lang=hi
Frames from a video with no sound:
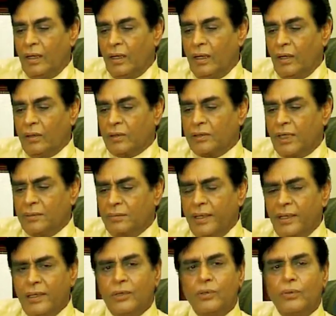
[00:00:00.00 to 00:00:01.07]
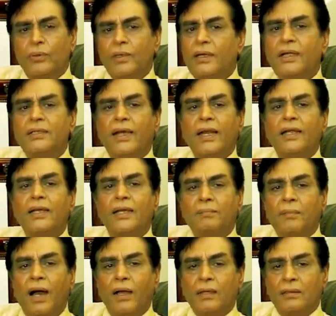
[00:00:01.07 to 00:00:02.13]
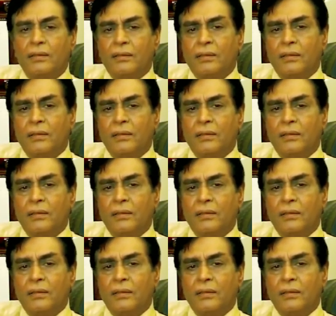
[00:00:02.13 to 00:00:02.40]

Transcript: और सचमनी तो उनके जाने के बाद